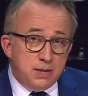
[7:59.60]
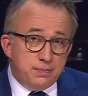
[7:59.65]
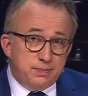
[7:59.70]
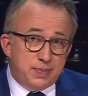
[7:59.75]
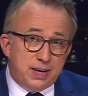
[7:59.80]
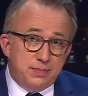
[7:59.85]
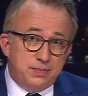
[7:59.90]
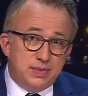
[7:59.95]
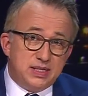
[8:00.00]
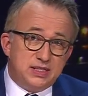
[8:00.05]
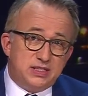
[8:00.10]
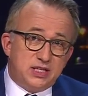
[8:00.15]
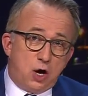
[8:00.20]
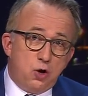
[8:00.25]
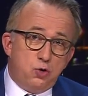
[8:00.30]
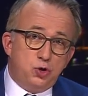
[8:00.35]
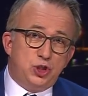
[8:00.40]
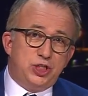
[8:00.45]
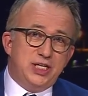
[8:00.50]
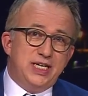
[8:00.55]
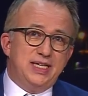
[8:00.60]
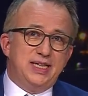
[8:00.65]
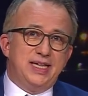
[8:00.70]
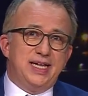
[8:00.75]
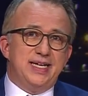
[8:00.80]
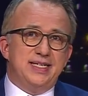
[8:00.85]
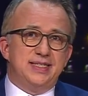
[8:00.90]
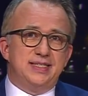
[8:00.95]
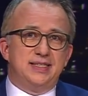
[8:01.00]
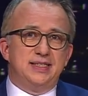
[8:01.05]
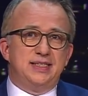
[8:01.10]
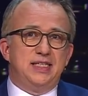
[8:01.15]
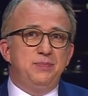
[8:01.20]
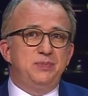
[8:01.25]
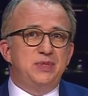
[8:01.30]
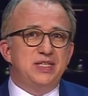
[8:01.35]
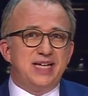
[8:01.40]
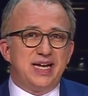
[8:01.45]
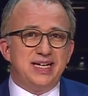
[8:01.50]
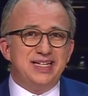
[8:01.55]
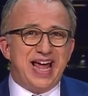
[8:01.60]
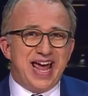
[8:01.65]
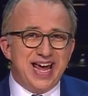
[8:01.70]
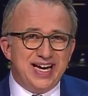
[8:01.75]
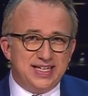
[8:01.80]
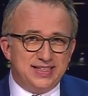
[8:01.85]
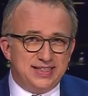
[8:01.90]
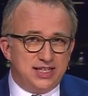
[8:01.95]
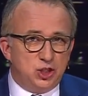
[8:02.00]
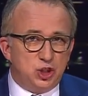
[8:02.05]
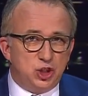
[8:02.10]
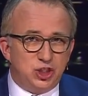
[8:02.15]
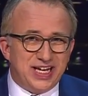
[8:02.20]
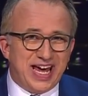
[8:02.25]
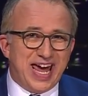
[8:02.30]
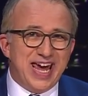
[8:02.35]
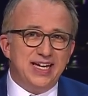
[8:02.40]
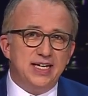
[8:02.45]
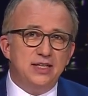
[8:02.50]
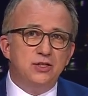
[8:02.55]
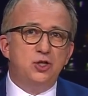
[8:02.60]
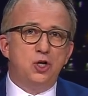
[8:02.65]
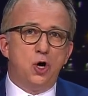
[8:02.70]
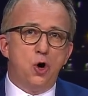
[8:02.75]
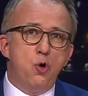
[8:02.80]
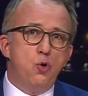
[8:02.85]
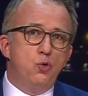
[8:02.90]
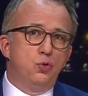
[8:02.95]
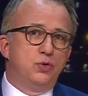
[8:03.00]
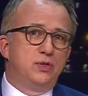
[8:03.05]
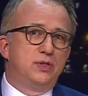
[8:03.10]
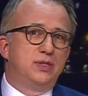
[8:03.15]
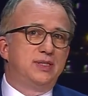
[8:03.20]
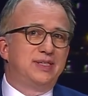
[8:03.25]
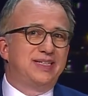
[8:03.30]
Beim Sauschädelessen gibt es einen eigenen strengen Code.